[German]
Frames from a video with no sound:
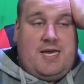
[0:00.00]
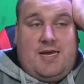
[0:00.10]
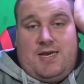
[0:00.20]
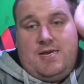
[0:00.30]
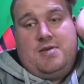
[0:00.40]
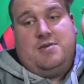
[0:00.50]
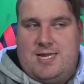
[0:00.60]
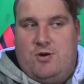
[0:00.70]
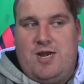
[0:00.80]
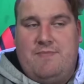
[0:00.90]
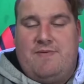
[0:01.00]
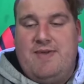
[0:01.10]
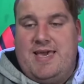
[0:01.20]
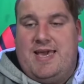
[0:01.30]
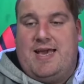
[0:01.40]
Äh, die Leute, die bei
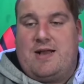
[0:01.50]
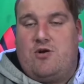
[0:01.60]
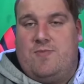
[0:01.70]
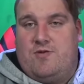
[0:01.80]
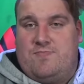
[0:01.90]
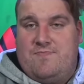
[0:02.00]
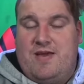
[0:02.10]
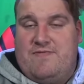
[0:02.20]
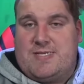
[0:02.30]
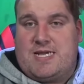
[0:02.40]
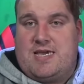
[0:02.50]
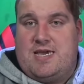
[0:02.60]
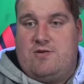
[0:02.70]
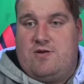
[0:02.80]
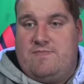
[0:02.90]
mir herherkommen und mir auf den Sack
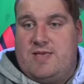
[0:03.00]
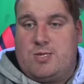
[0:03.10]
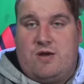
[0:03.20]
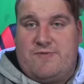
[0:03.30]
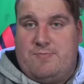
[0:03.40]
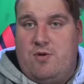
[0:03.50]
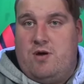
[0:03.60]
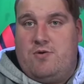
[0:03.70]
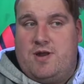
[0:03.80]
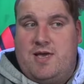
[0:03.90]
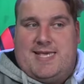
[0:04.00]
gehen oder mir sogar aufs Maul hauen,